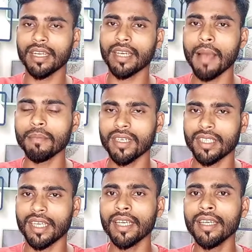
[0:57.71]
काम
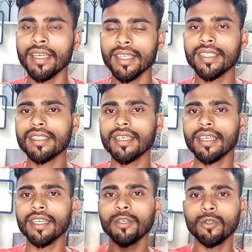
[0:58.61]
करते हैं जैसे कि
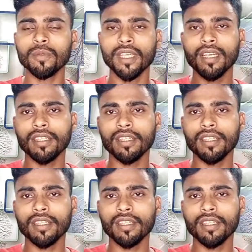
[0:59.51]
यूट्यूब चैनल